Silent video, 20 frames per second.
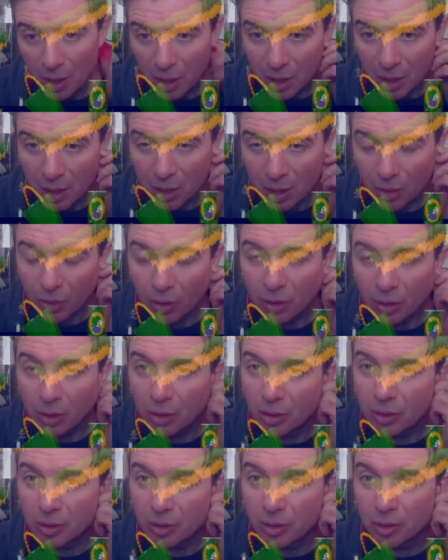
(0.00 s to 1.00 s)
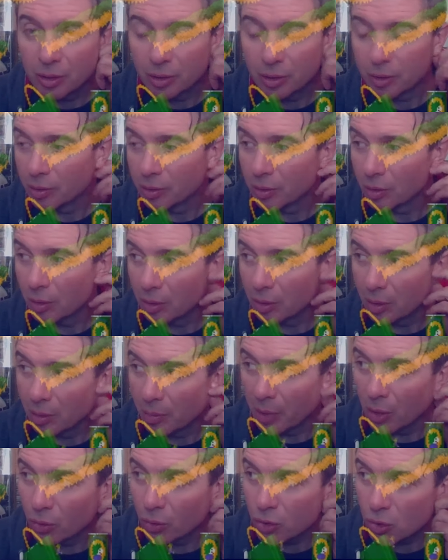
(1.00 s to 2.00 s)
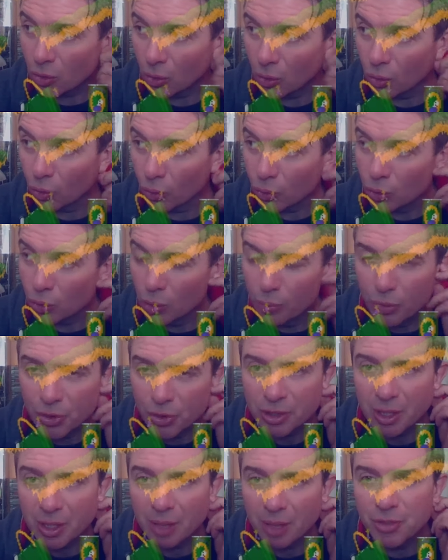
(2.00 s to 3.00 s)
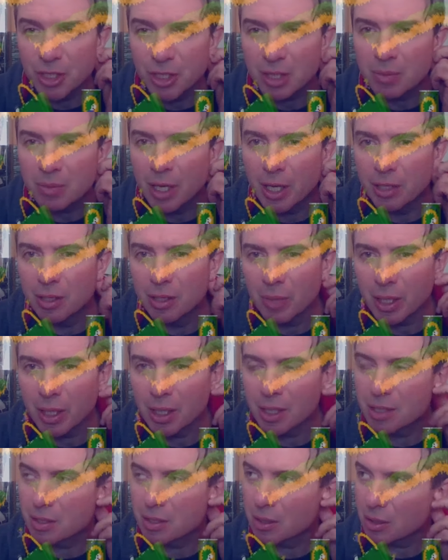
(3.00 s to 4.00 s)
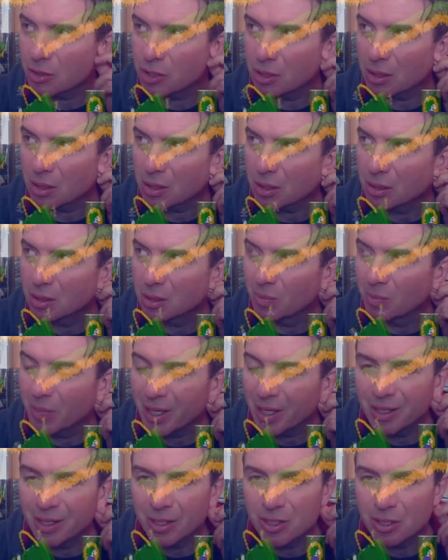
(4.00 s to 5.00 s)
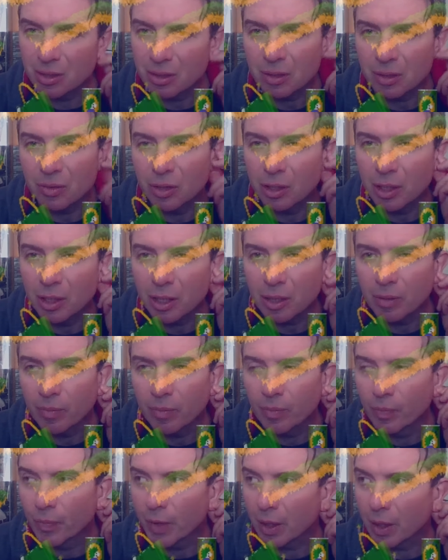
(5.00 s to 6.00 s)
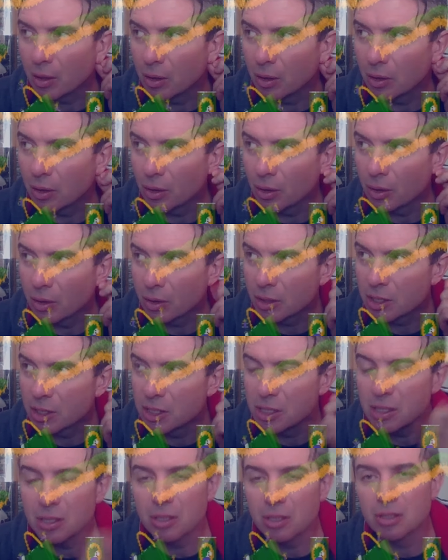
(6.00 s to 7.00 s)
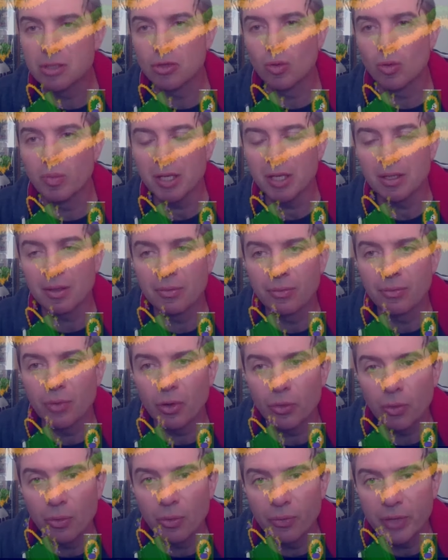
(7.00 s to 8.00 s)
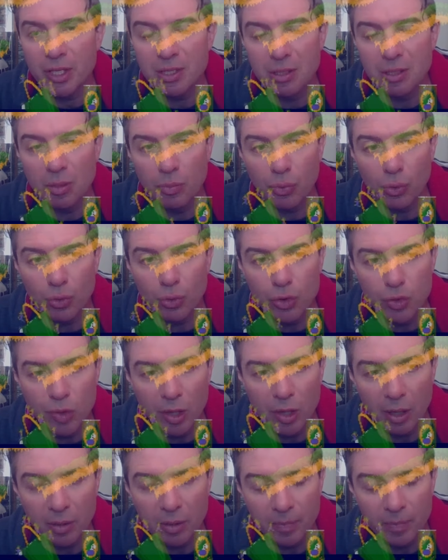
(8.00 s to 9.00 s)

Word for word: Et bah, on se rend compte que petit à petit, eh il y a des magasins, des magasins, qui, qui se mettent à vendre en fait ces produits-là.